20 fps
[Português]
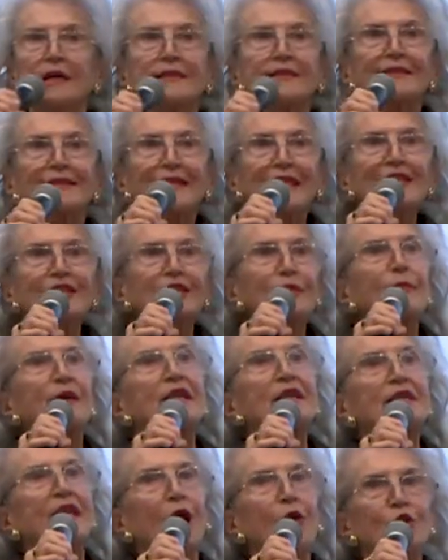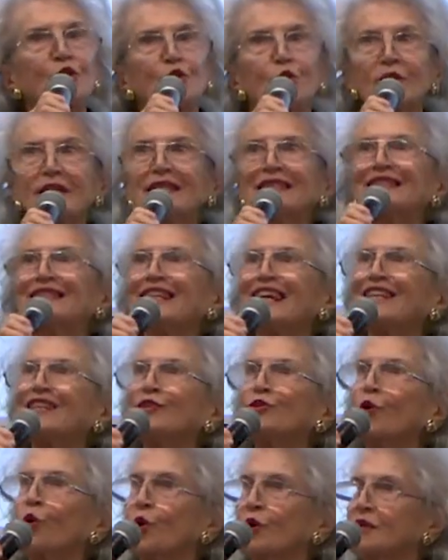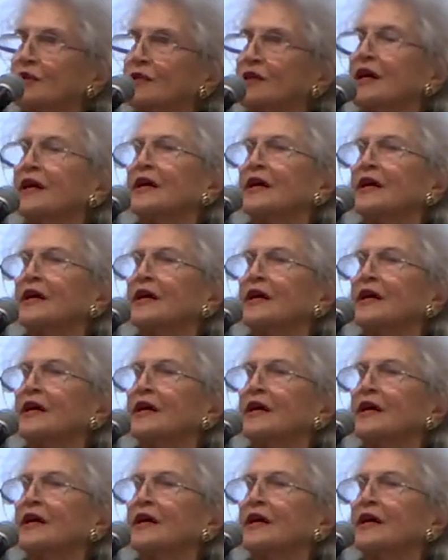sentimental, dor interior.